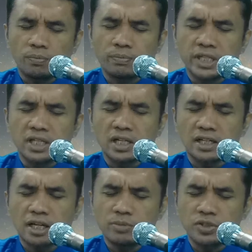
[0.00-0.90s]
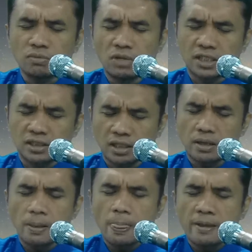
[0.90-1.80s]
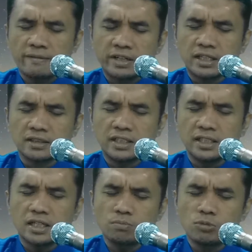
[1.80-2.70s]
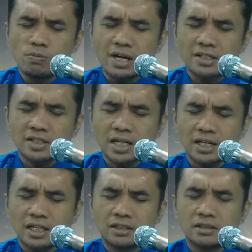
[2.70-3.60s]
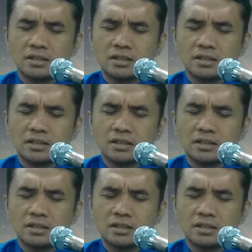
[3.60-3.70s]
pikiran kami semata dan tidak memaksakan